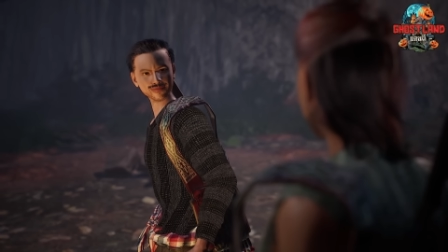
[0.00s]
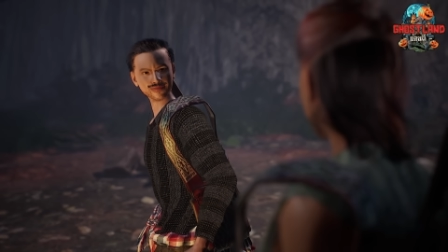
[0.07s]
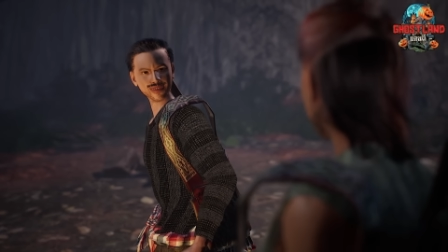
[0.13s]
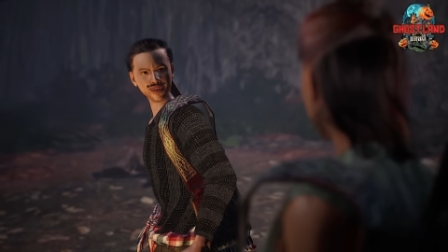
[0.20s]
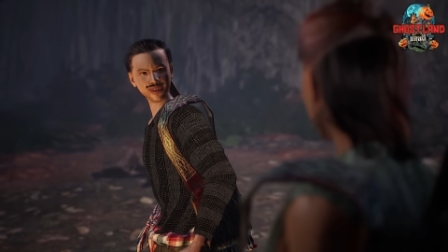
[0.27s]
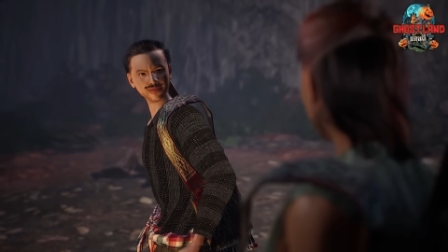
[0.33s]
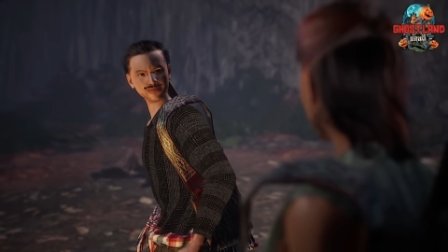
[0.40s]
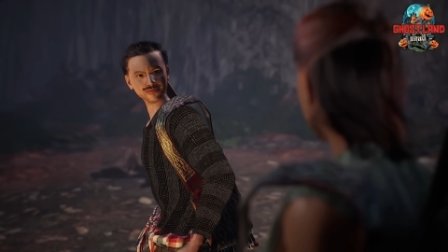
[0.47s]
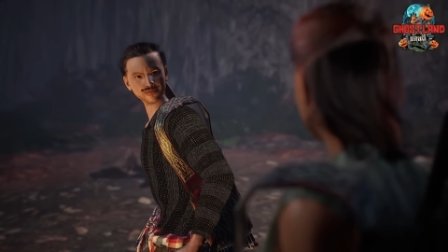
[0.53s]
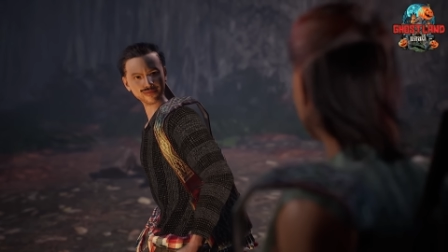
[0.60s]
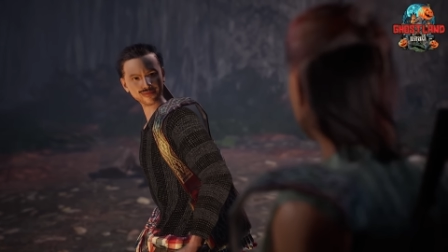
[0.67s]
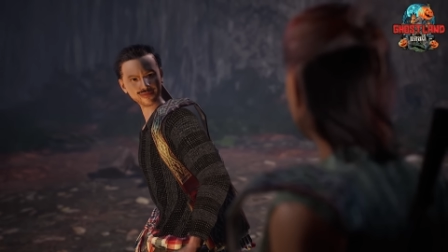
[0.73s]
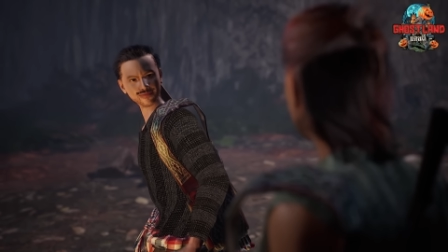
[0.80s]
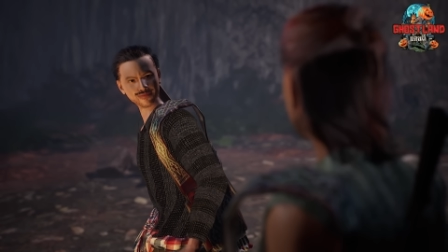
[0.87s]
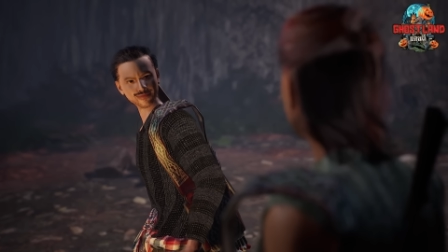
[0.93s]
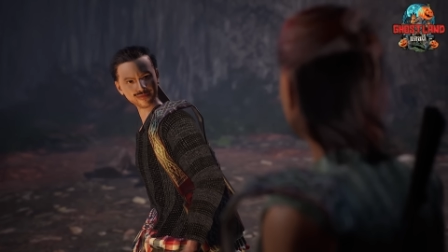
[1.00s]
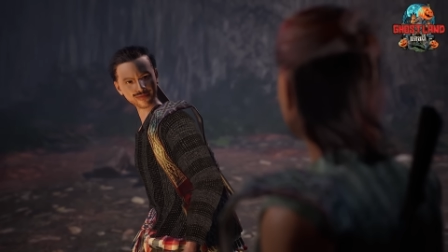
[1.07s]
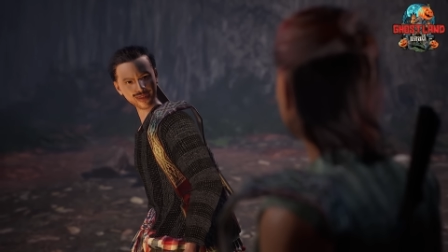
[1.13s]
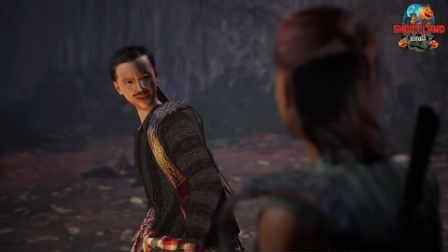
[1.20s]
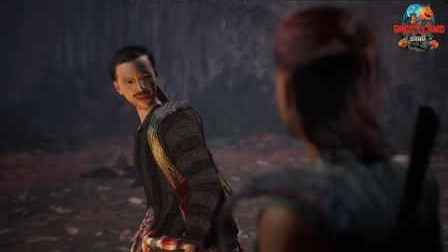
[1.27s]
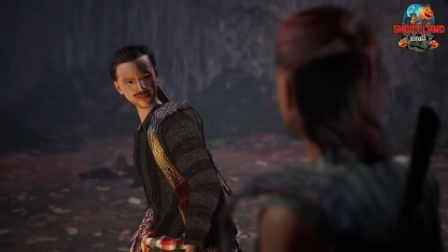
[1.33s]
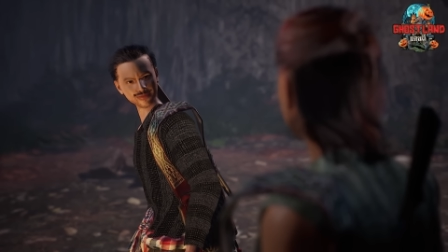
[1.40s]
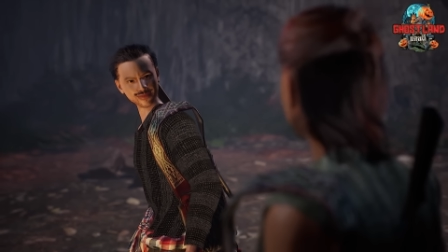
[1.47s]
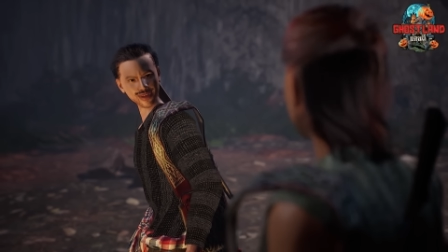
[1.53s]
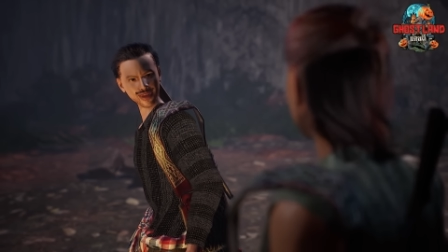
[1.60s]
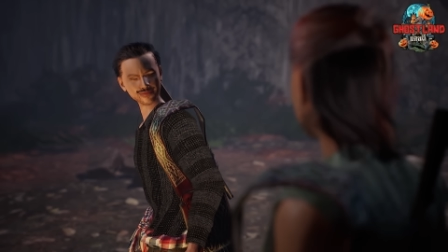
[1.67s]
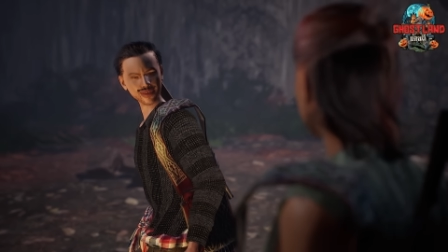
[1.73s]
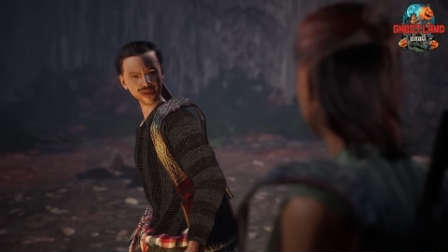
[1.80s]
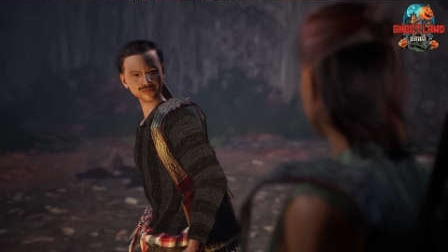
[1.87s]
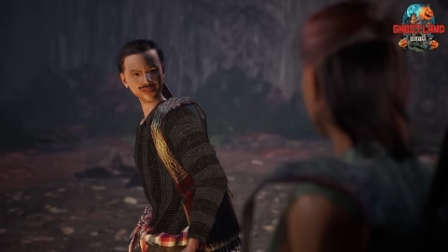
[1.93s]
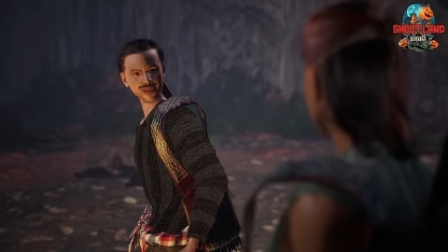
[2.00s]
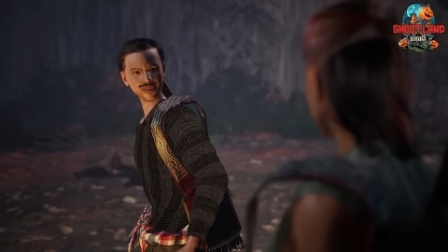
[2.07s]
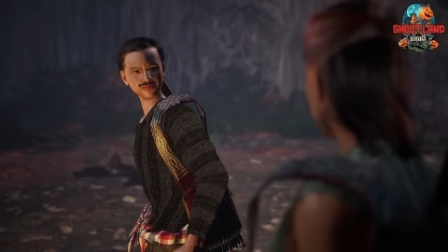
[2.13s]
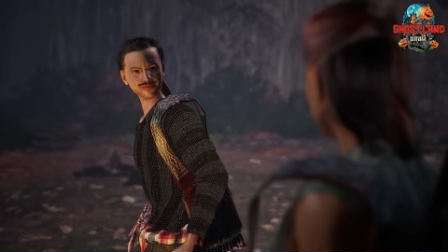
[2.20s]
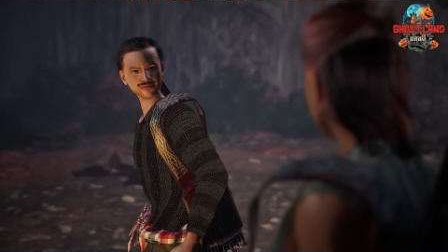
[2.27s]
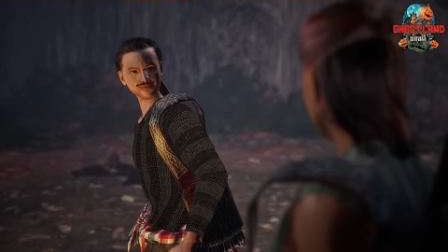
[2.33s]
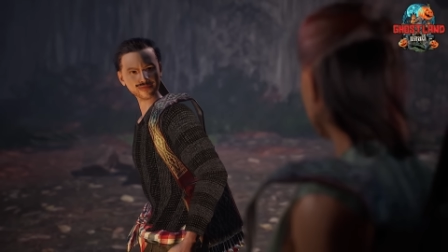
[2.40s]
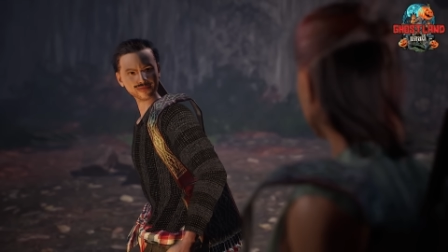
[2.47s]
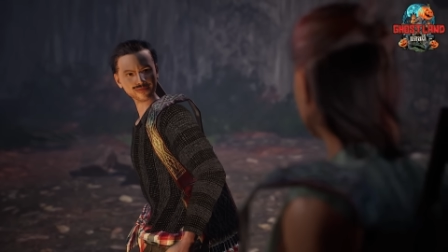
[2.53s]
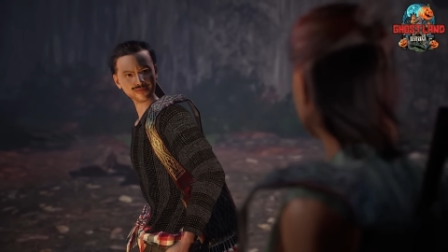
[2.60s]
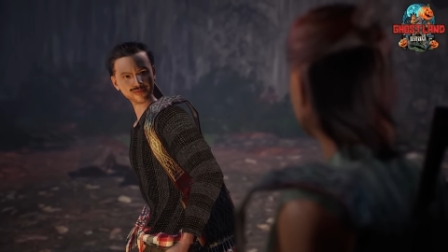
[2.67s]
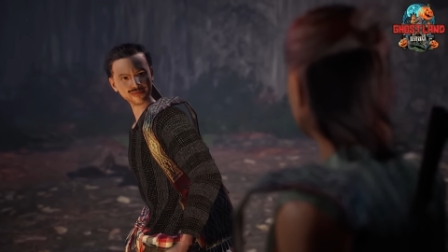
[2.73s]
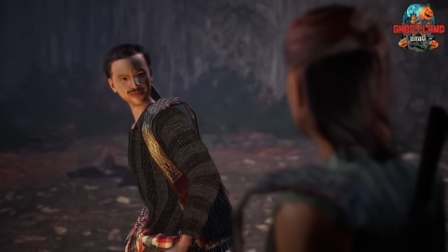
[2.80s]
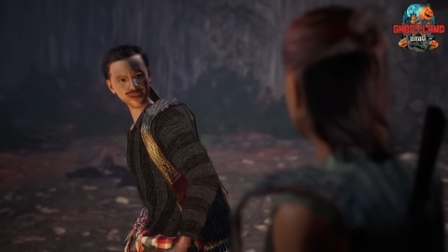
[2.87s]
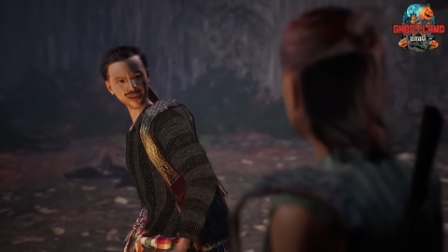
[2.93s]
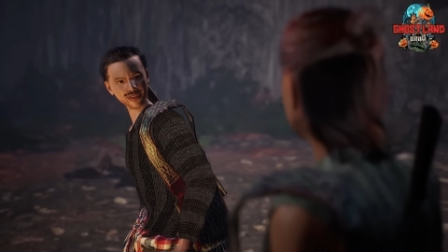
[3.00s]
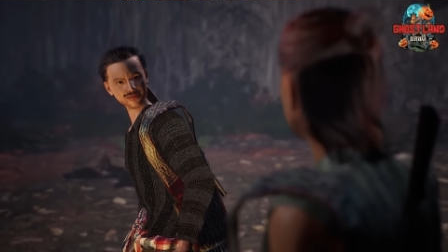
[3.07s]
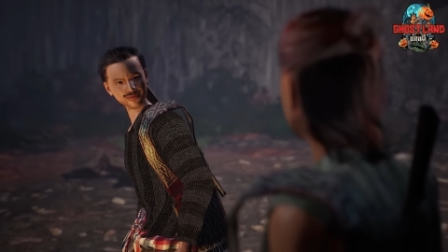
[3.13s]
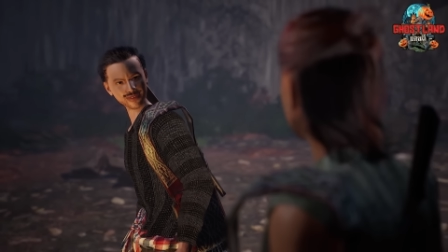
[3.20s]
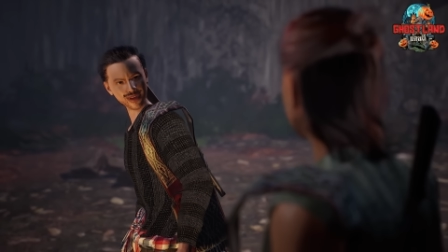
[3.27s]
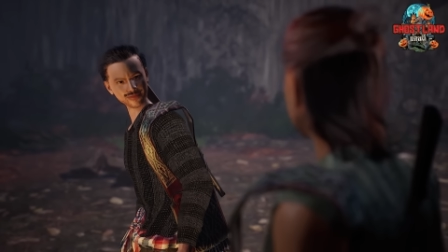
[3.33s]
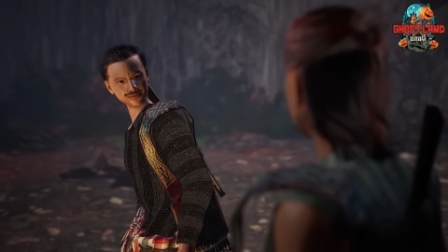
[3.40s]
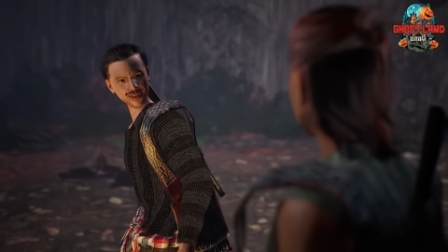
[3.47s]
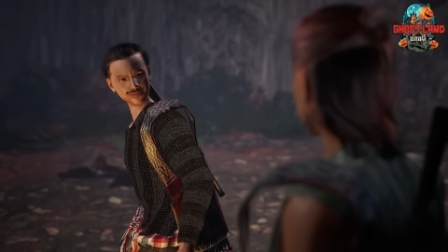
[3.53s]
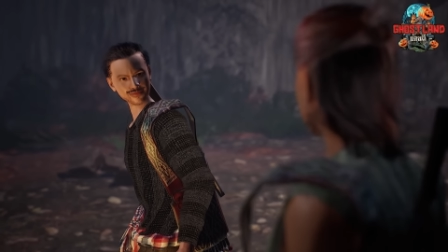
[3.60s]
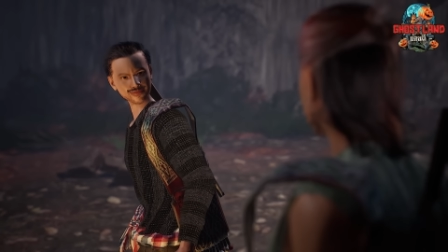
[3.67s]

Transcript: นี่ ข้าจะเฝ้ายามให้เอง ไม่ต้องห่วงนะ